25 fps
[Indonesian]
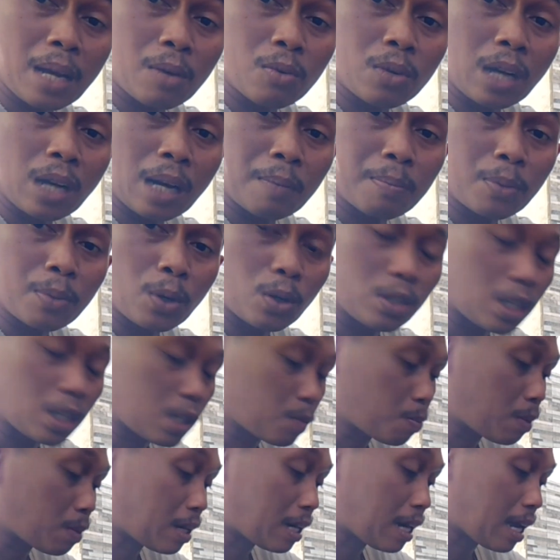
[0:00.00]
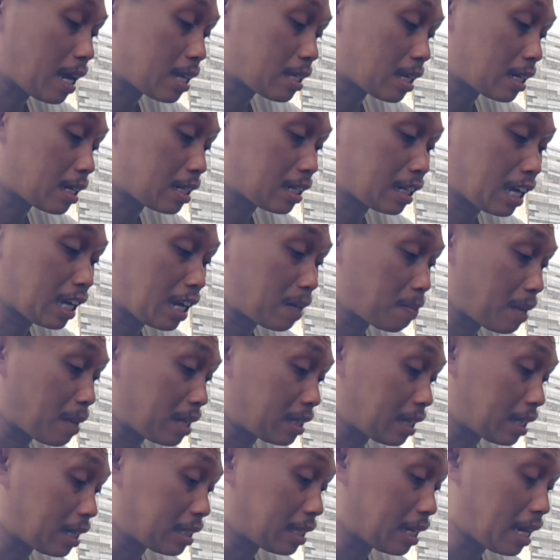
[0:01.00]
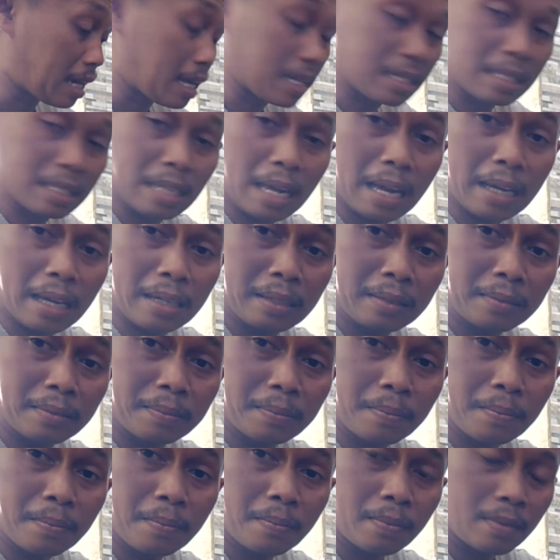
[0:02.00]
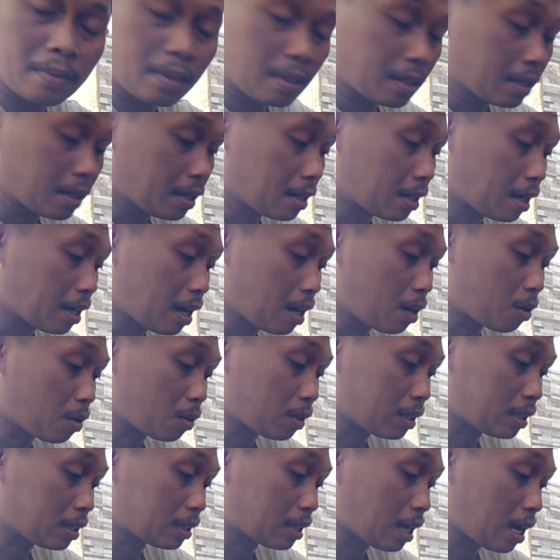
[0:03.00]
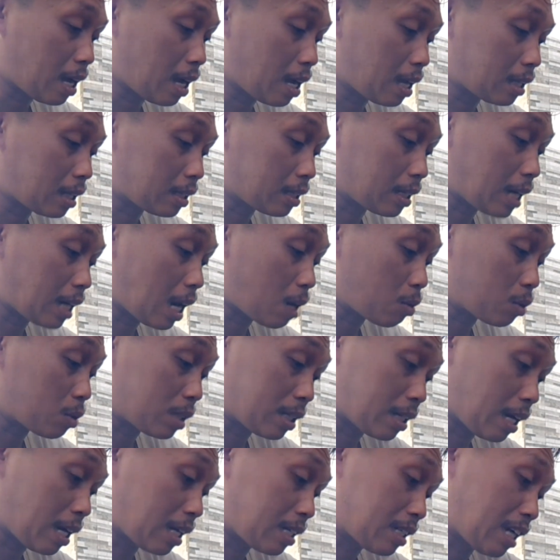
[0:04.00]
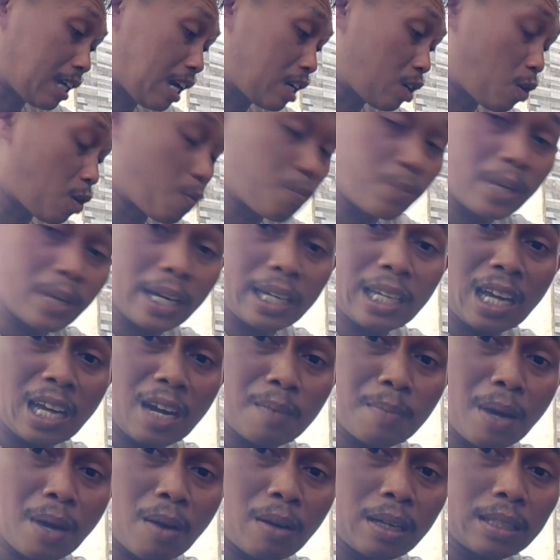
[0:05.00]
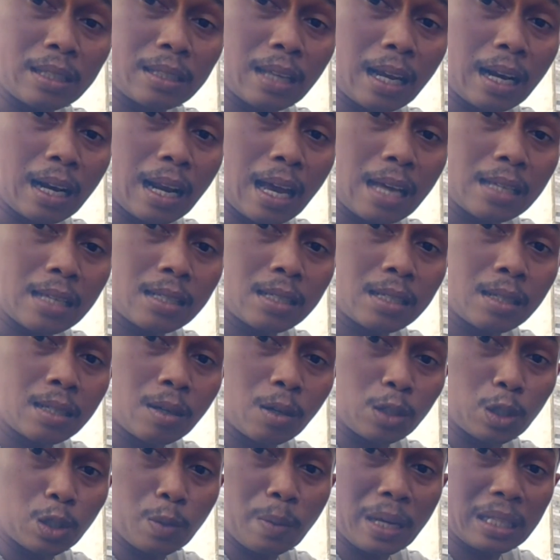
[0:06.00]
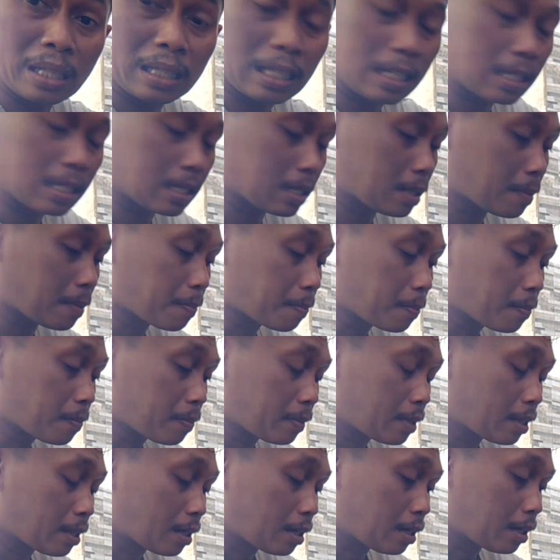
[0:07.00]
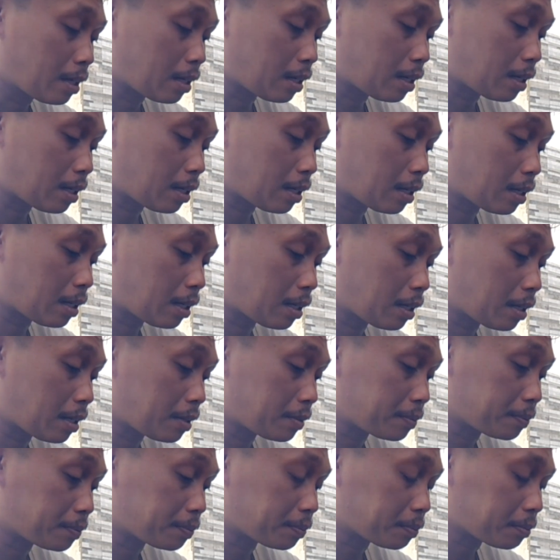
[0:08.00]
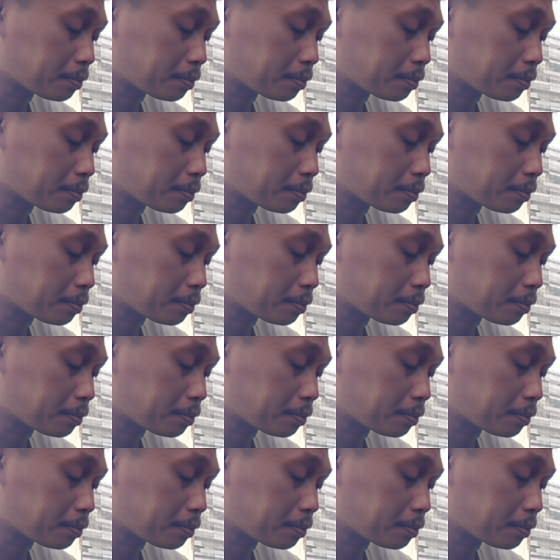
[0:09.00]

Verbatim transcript: melakukan proses pengelasan dengan mata telanjang kalau kita terlalu dekat dengan objek yang mau kita las otomatis eh,